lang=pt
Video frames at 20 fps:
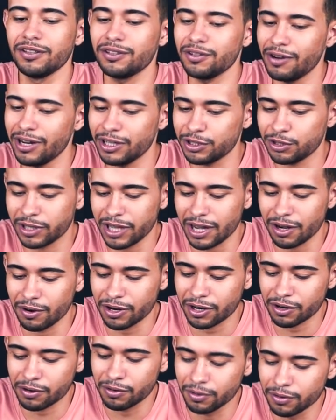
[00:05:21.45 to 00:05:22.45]
então acho que
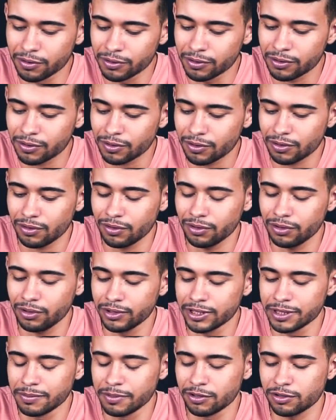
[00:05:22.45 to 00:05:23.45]
agora com
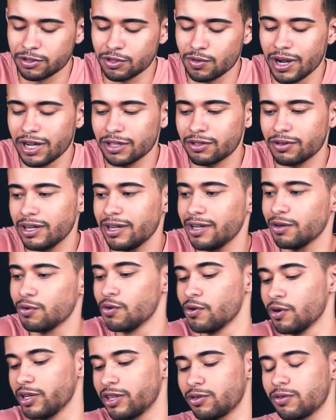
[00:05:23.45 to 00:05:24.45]
12 menos 4 é
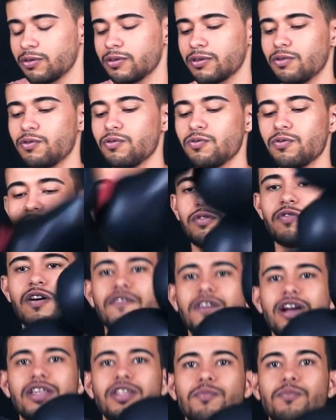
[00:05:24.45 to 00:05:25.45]
8. Com 8 vai
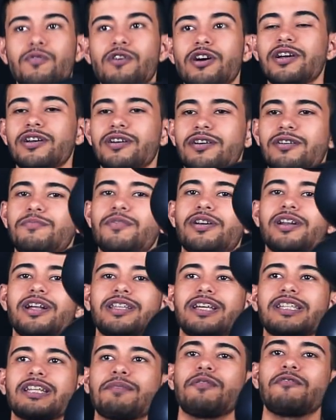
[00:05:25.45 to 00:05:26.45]
ficar de boa. Bora lá
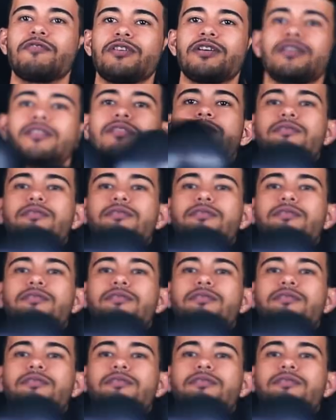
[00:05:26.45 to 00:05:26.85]
testar pra ver.